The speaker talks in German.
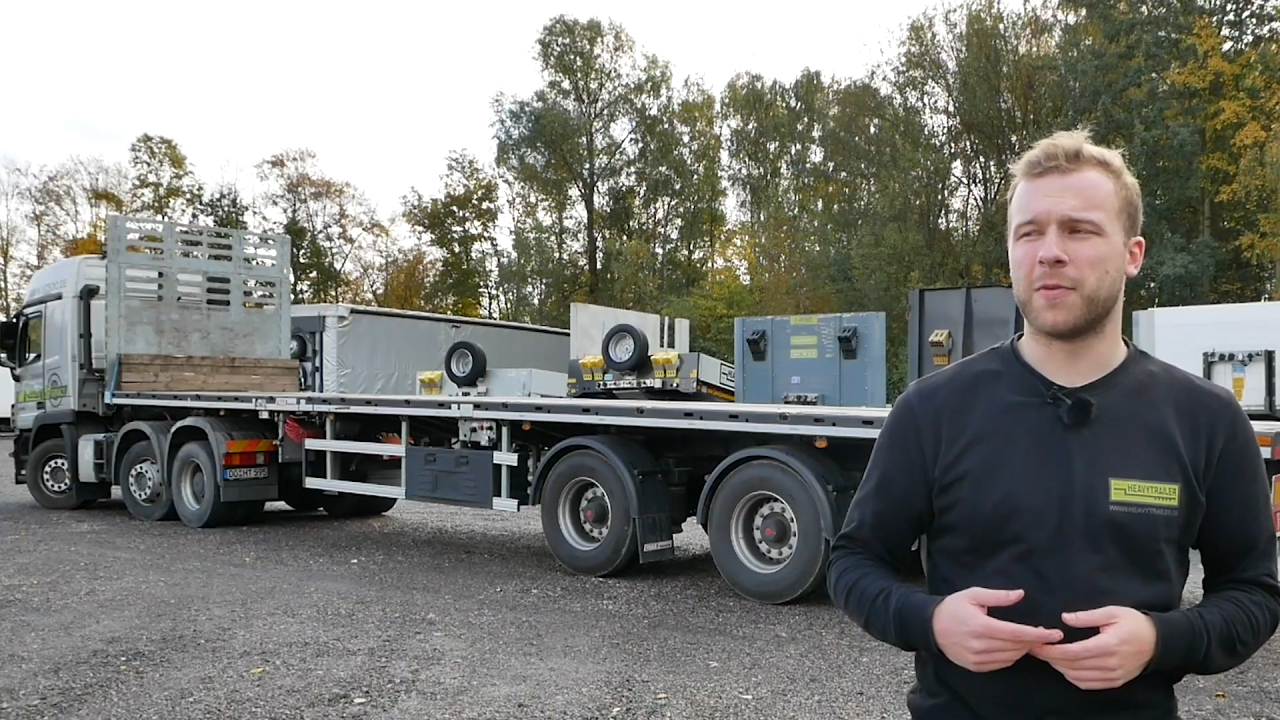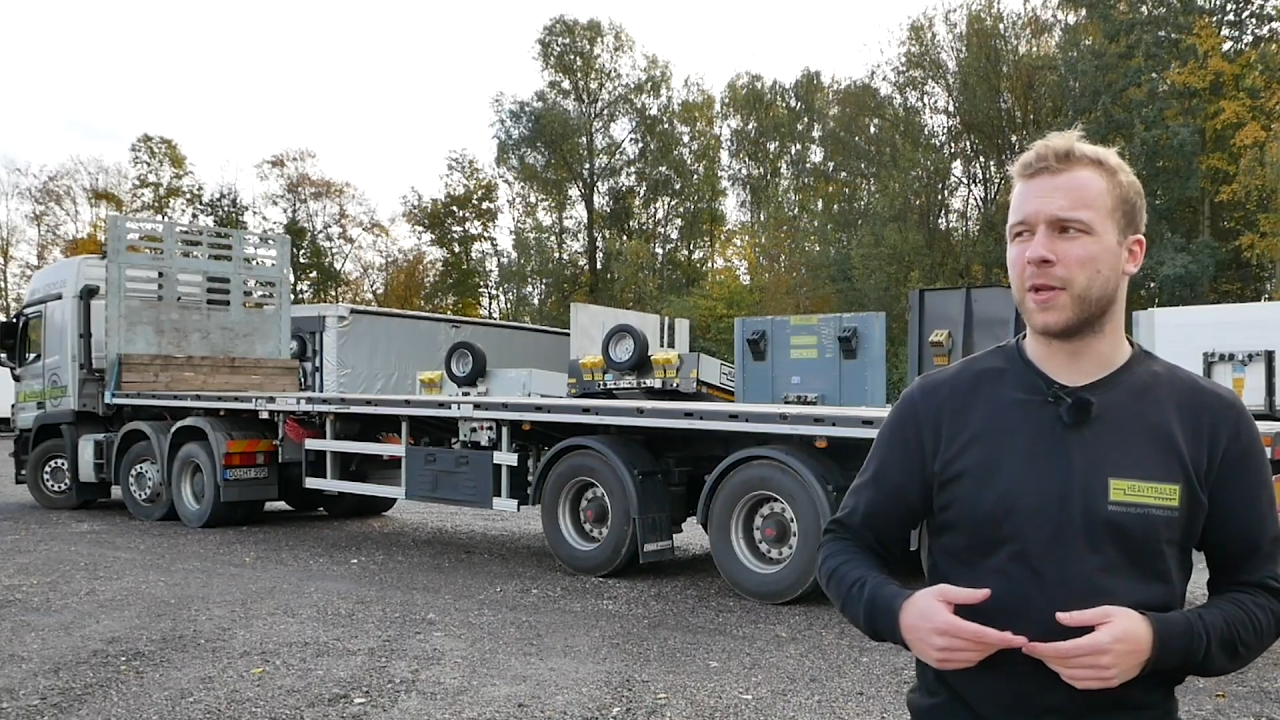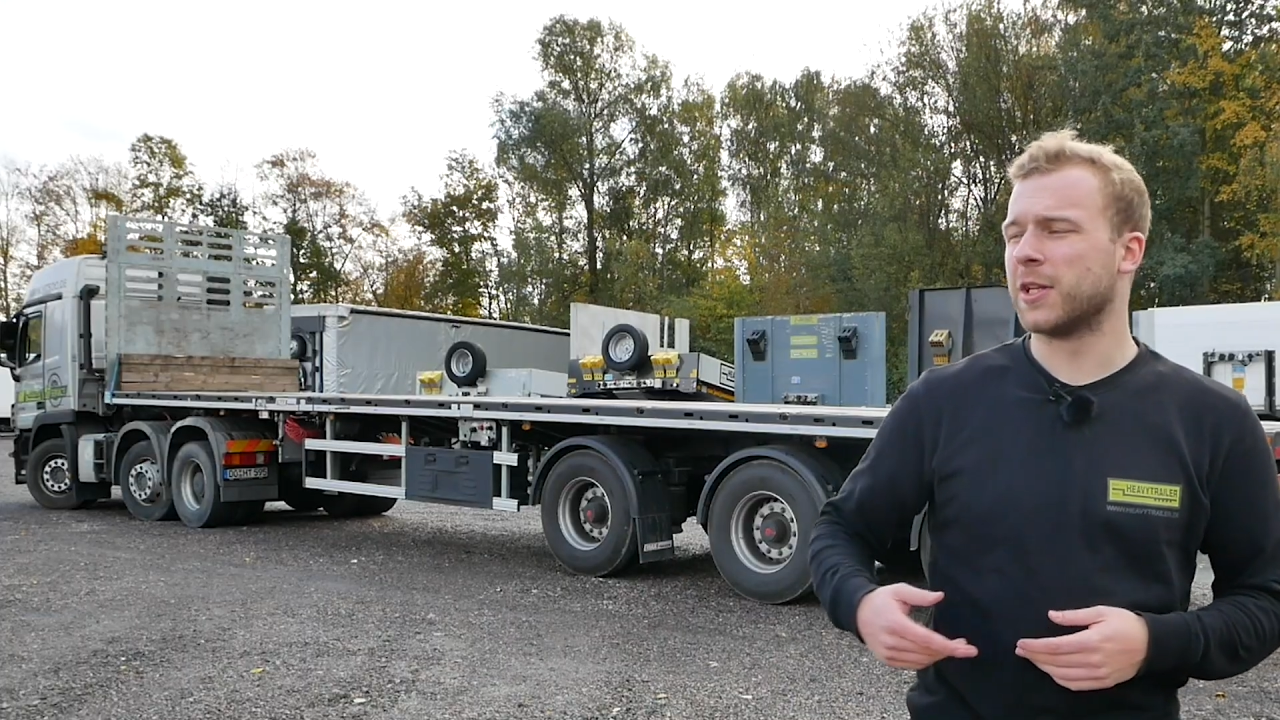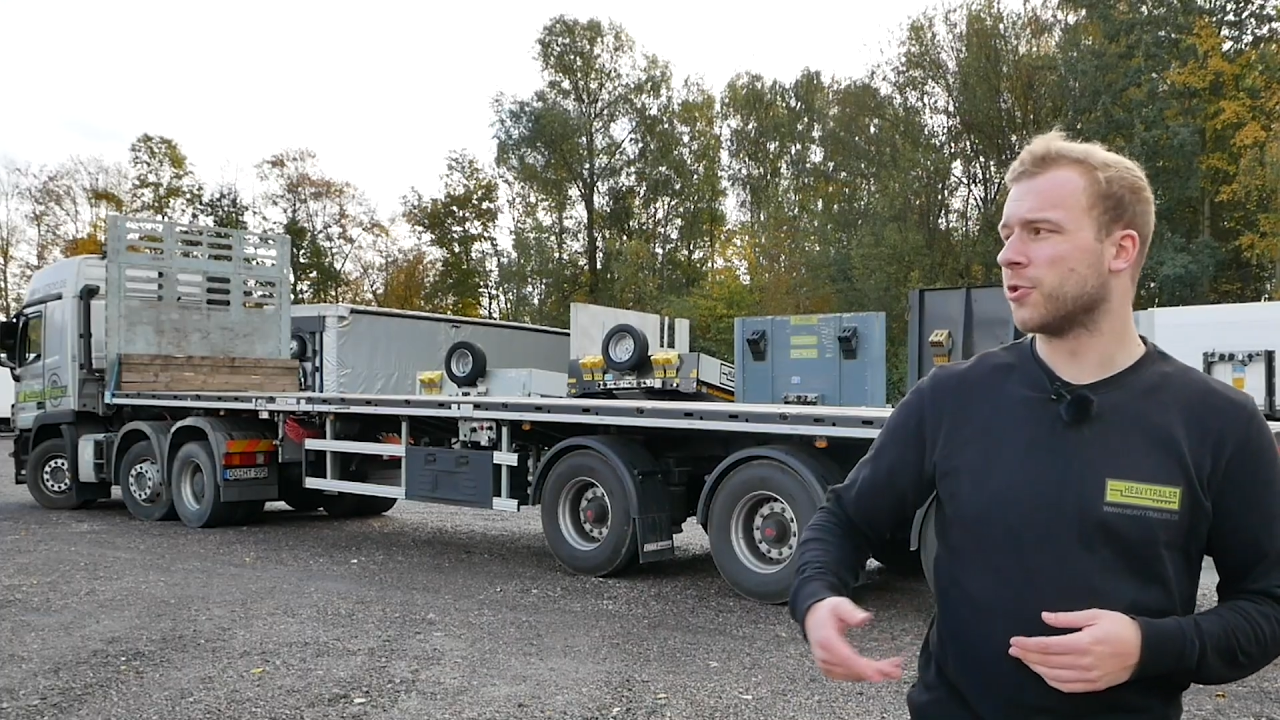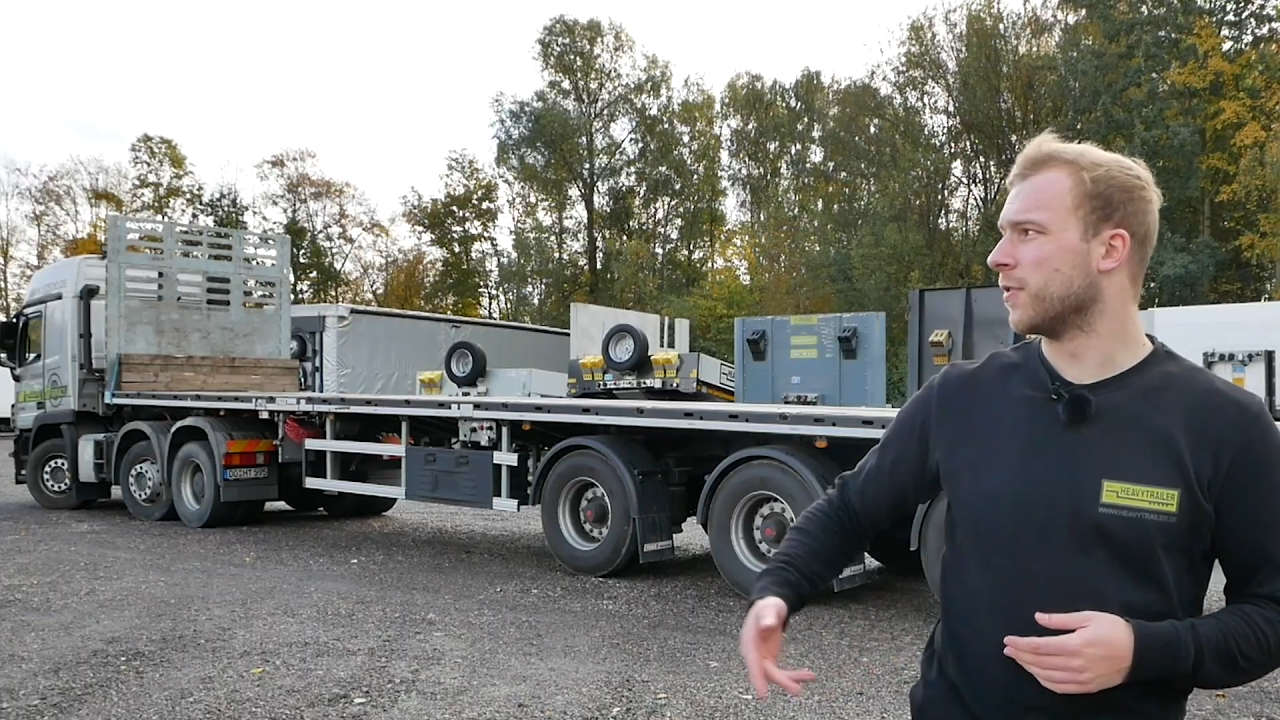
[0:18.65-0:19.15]
wie
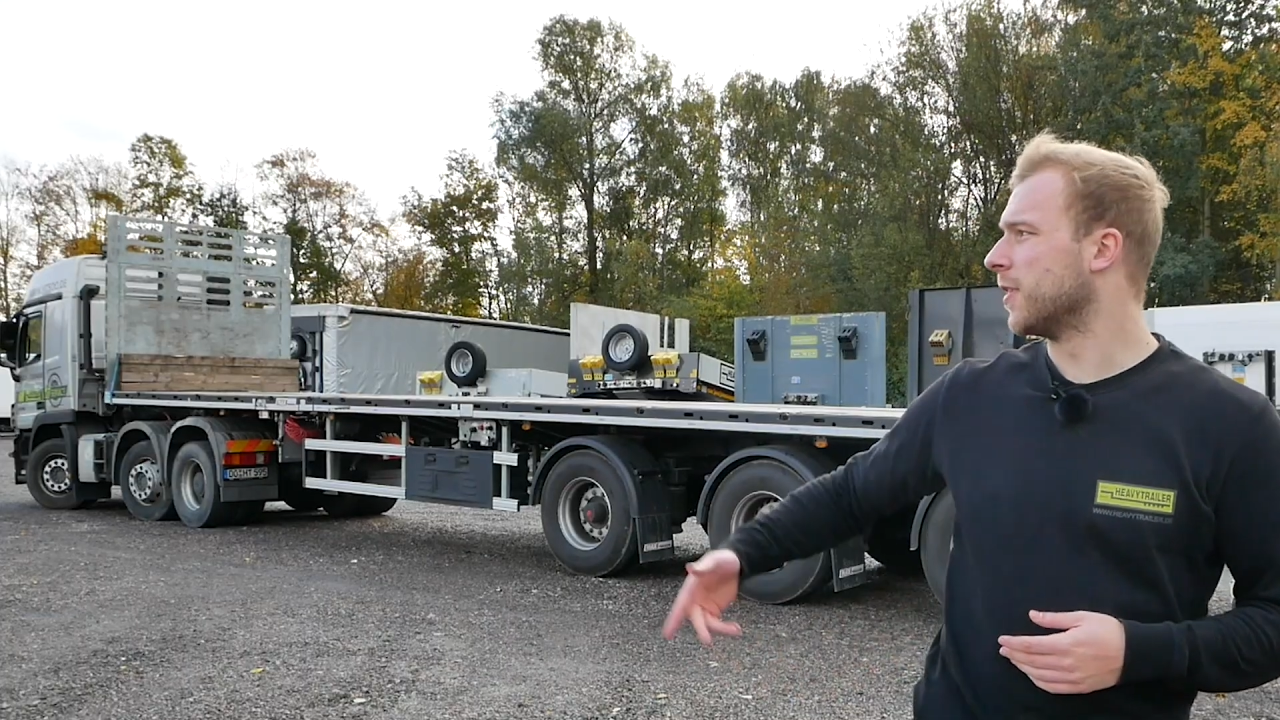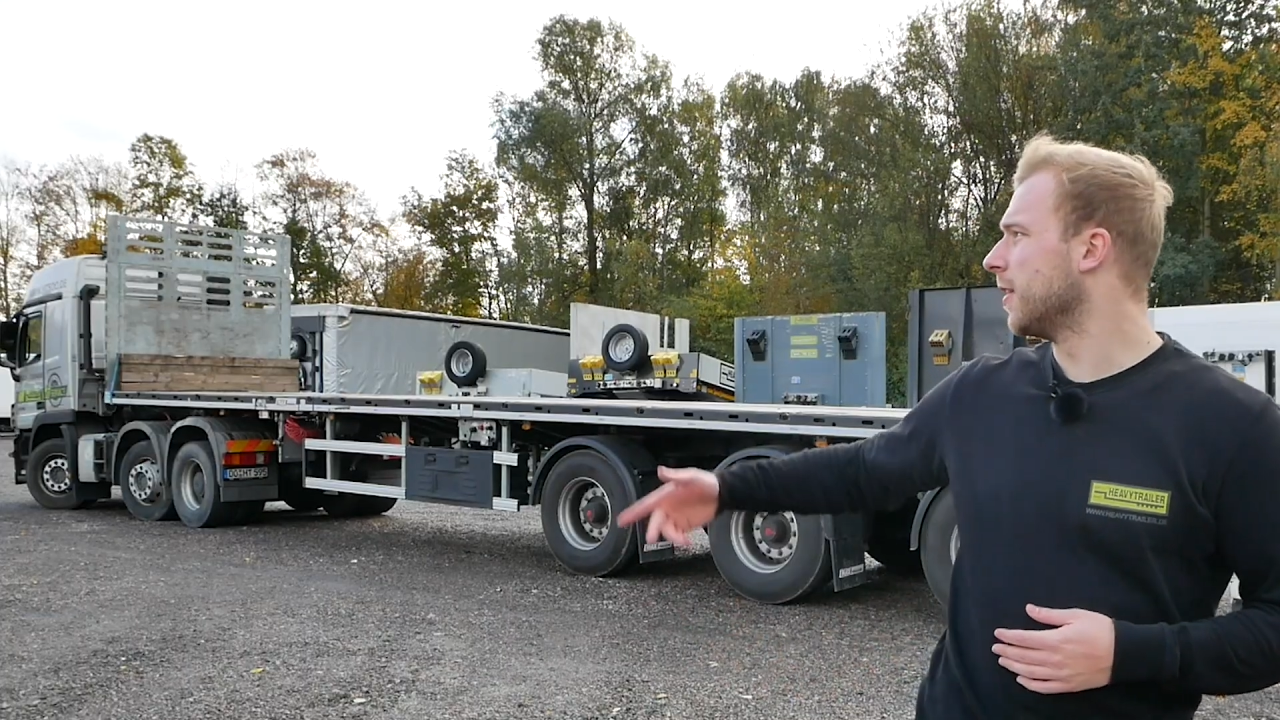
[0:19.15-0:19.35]
man hier schön